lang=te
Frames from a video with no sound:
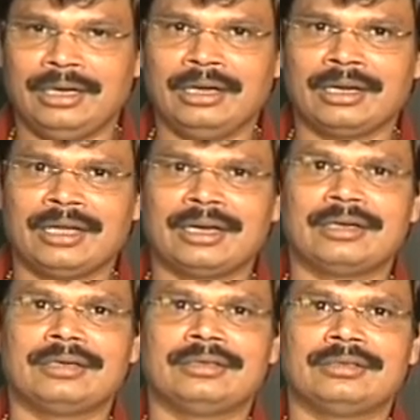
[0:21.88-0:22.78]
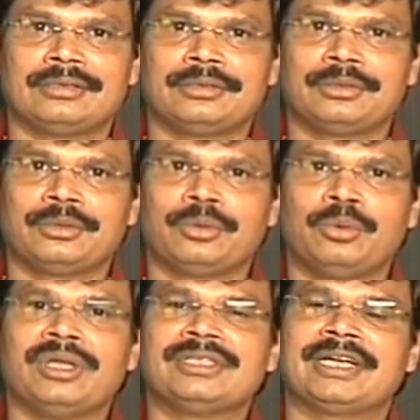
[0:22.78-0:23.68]
ఆర్ఆర్
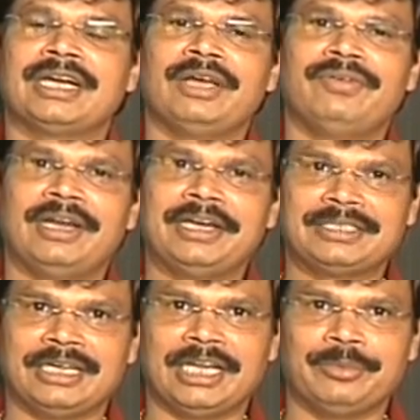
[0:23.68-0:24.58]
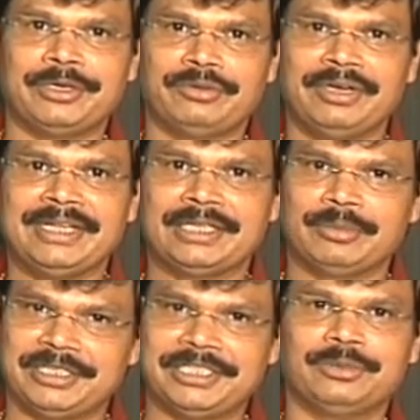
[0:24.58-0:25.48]
కూడా సెకండ్ హాఫ్ ఆల్రెడీ స్టార్ట్ అయిపోయి ట్వంటీ
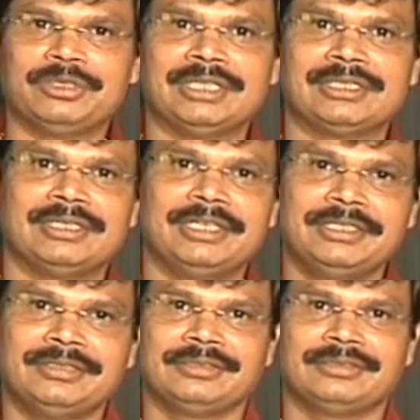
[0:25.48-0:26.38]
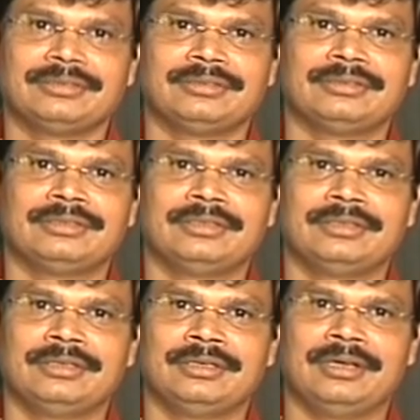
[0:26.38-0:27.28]
ఎయిత్కి మా చేతికి వచ్చేస్తుందండి
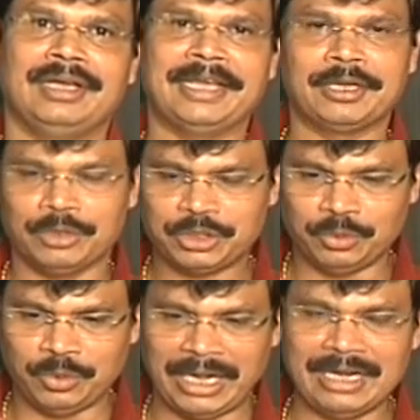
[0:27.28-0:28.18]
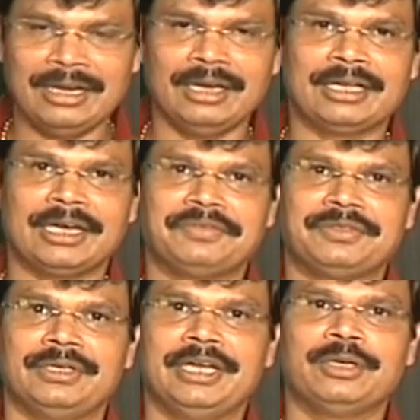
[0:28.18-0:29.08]
అలాగే మొత్తం అన్ని
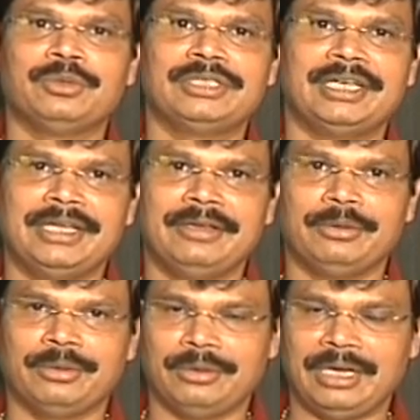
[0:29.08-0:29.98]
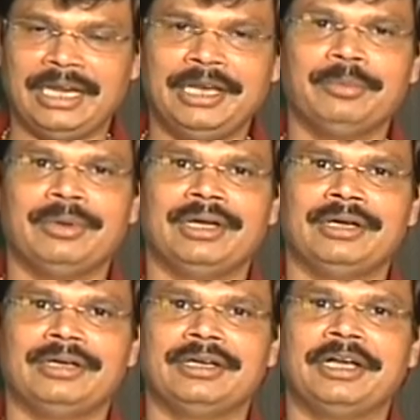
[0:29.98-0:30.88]
క్రాఫ్ట్స్ ఏ టు జెడ్ అన్నీ మా
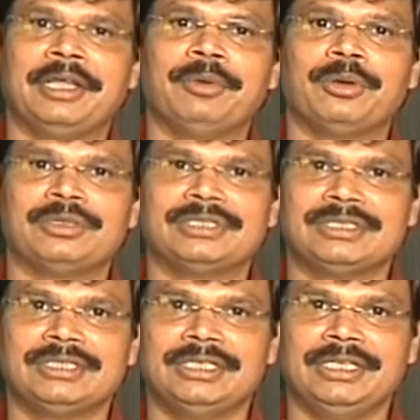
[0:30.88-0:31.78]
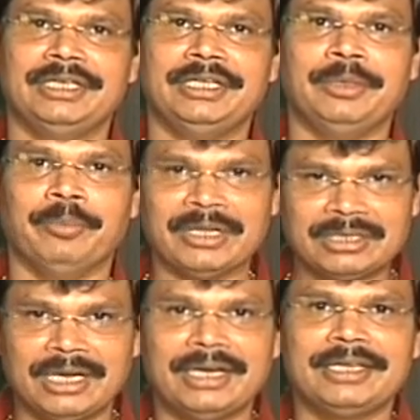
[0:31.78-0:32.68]
గ్రిప్లోకి వచ్చేసి ఇది ఈ
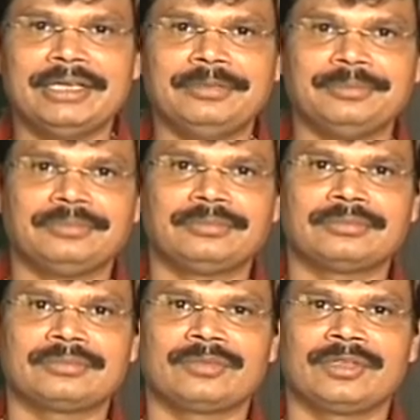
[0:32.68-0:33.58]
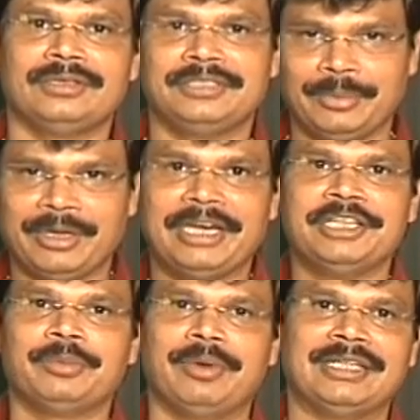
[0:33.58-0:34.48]
మంత్ ఎండ్కి సినిమా
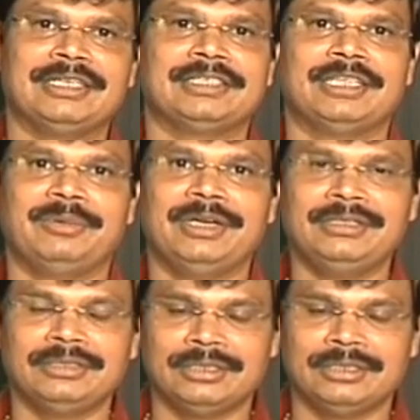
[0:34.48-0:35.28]
రిలీజ్ ప్లాన్ చేస్తున్నామండి